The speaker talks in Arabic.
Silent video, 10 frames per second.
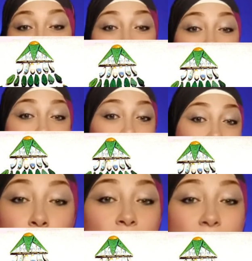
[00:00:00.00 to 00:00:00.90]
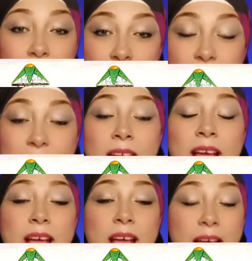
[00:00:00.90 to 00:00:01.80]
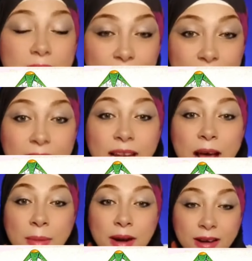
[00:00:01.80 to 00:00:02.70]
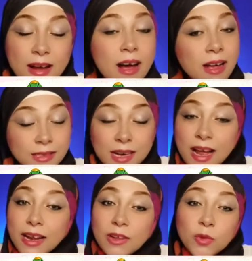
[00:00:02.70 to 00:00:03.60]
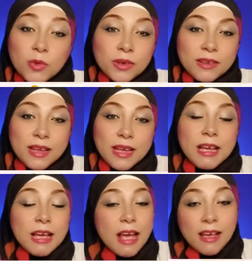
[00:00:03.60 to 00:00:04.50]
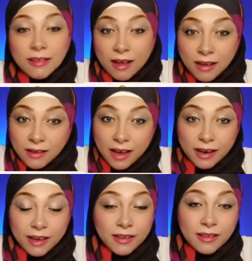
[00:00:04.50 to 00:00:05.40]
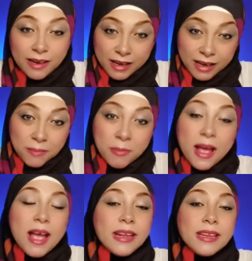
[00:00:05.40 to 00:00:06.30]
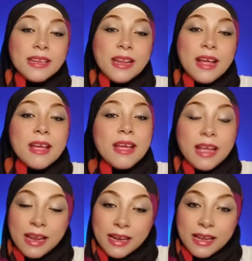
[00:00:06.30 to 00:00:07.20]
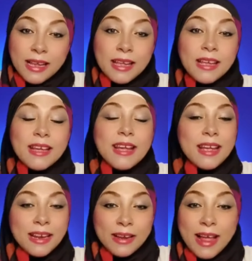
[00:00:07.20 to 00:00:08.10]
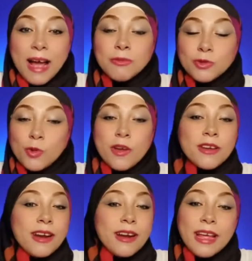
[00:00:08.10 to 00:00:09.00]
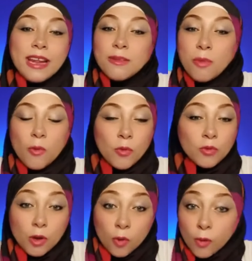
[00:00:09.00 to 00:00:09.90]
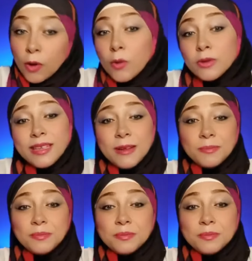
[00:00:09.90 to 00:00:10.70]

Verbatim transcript: كان موجود في عصر تل عمرنا عصر اخناتون اتقطع الخيط لكن اتبقى لينا الايه اللعب الصغيره اللي كانت موجوده جوه العقد ده